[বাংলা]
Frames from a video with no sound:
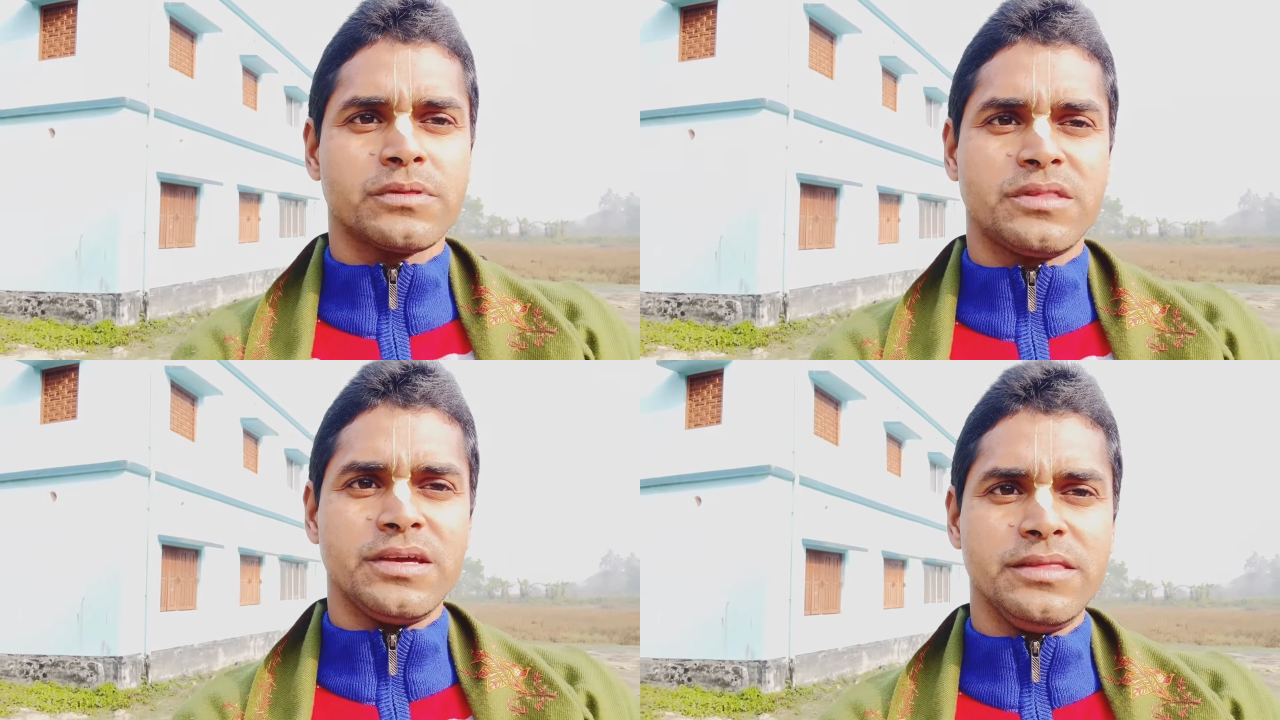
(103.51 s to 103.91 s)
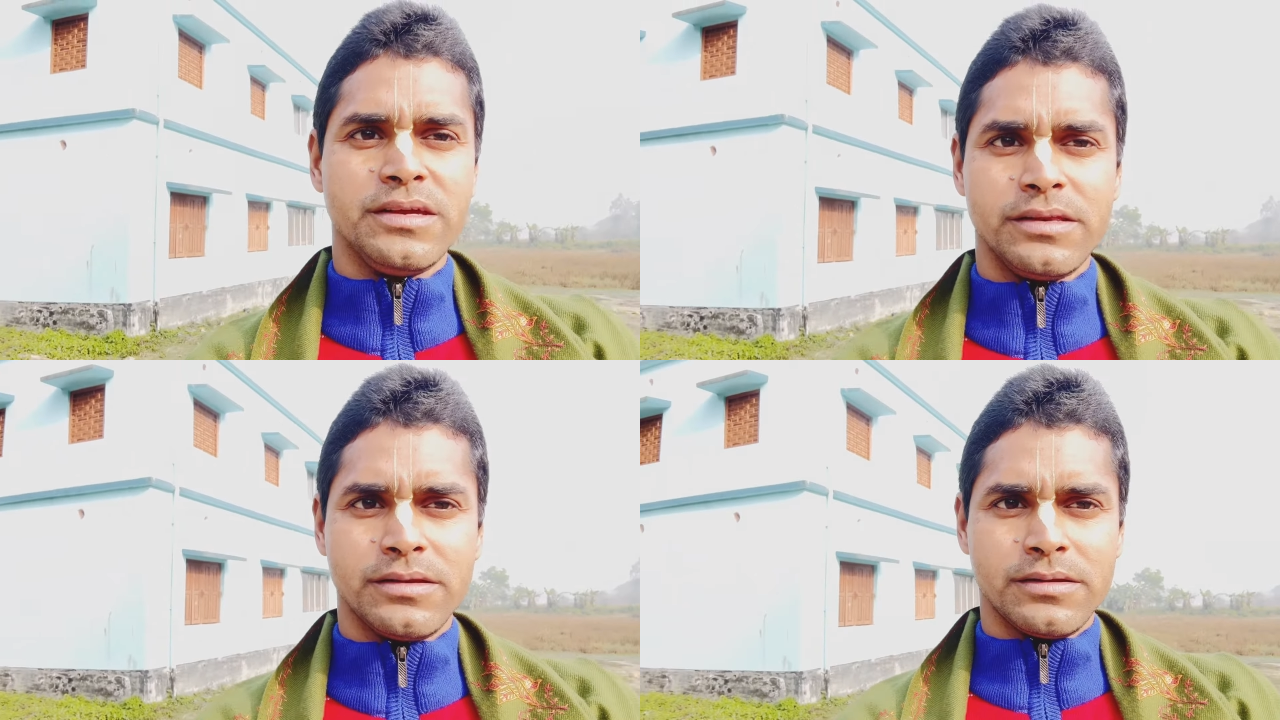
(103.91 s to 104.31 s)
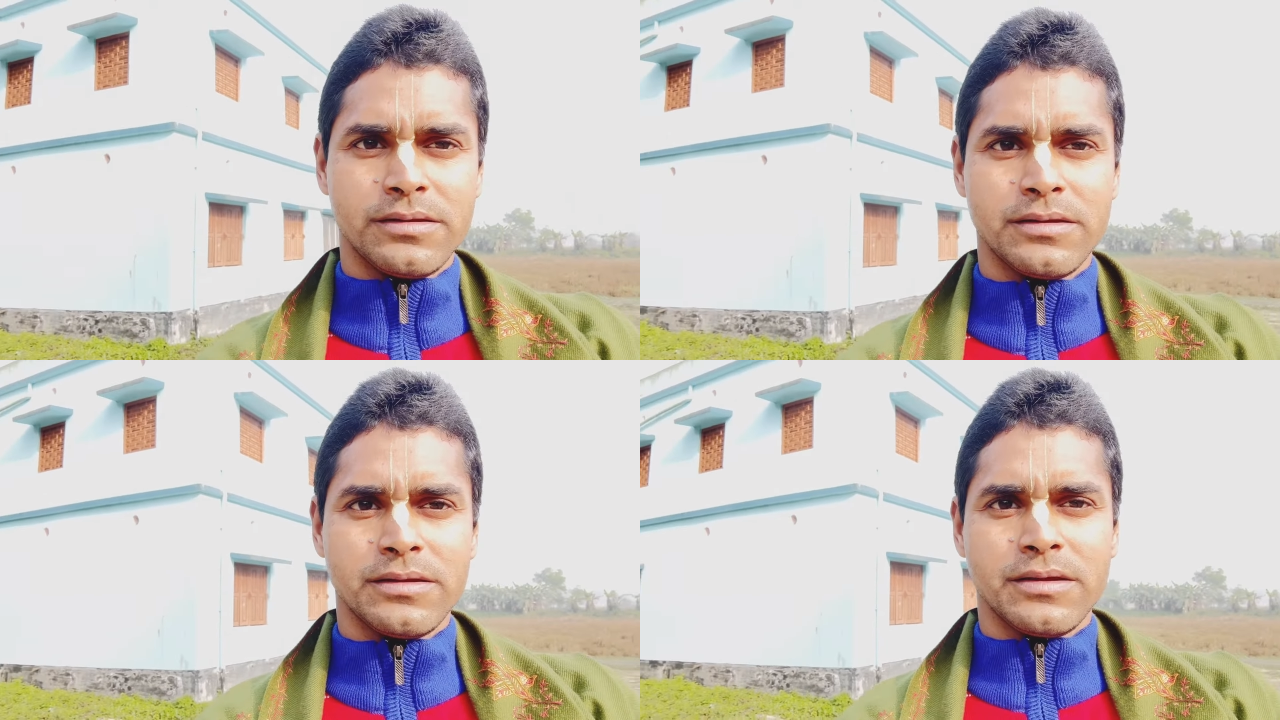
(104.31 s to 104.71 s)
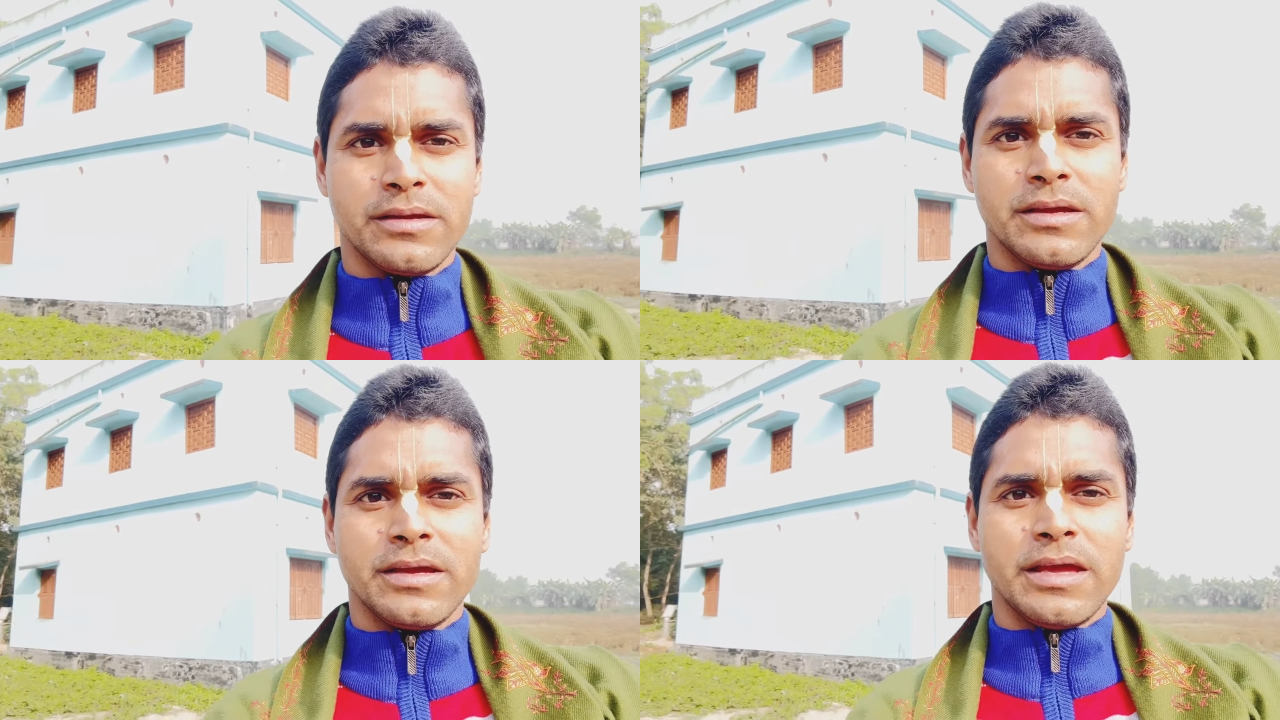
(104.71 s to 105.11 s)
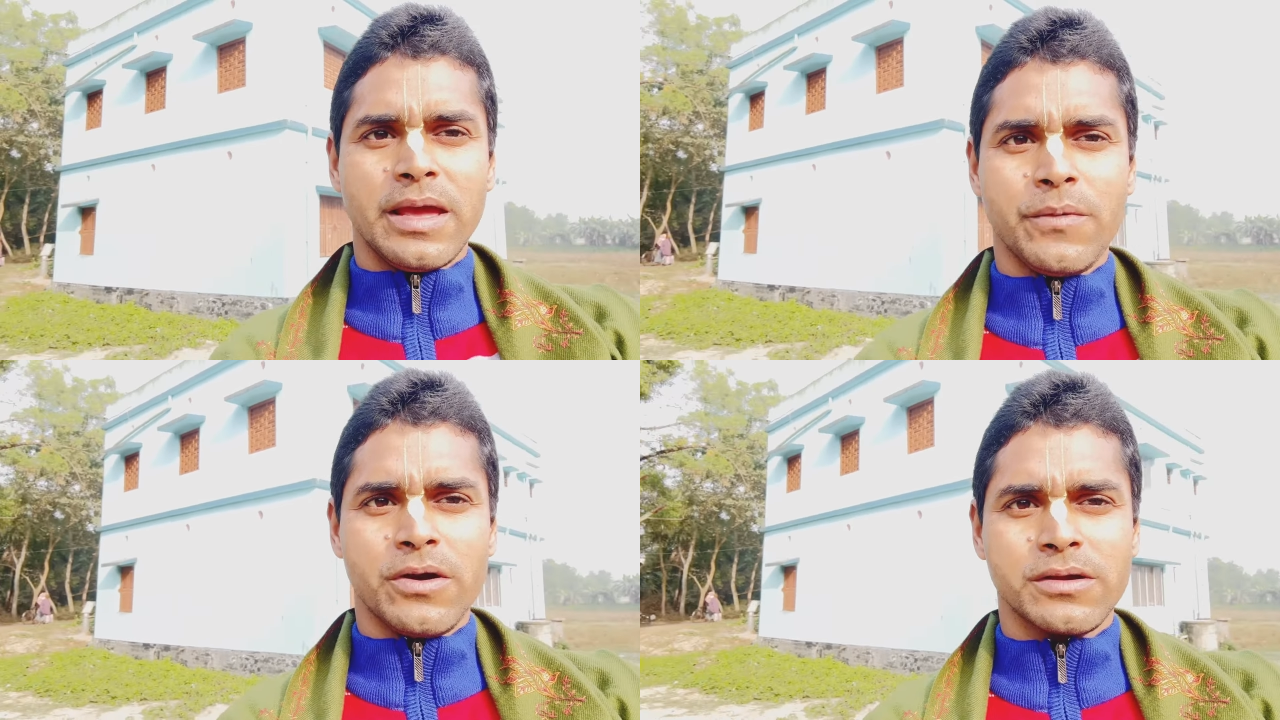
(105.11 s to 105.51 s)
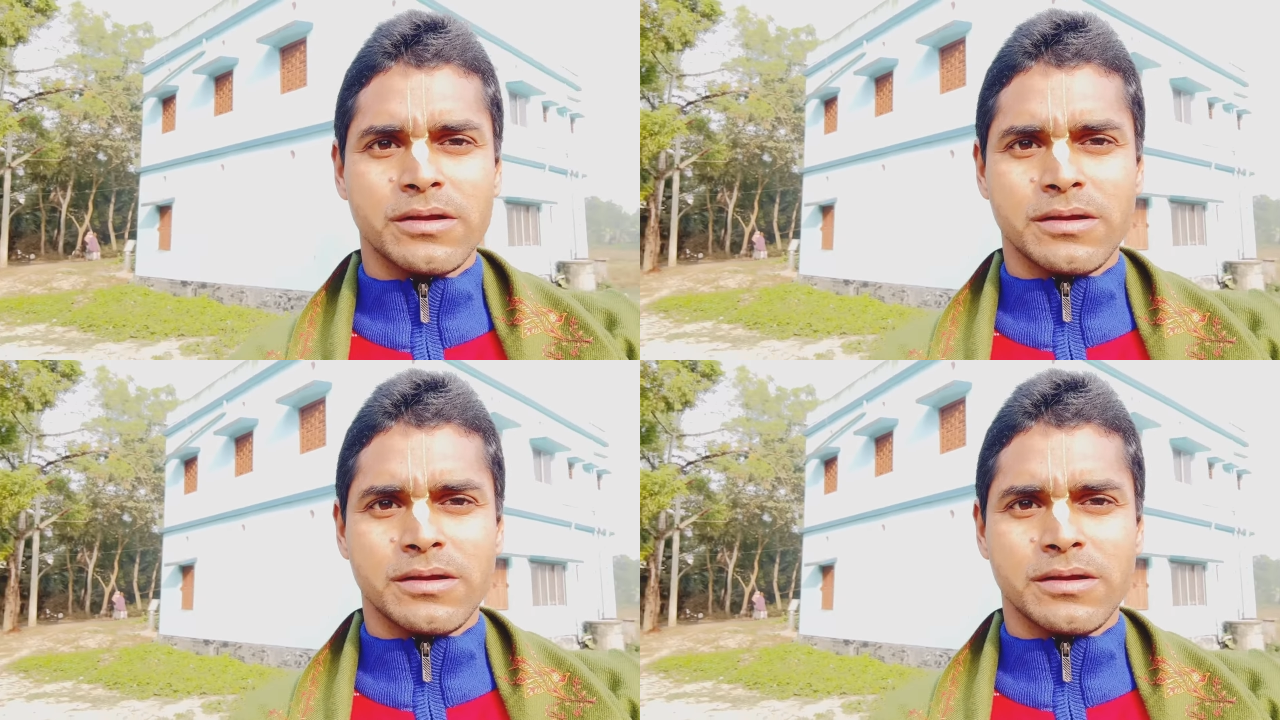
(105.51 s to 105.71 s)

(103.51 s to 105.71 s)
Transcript: তিন দিন এবং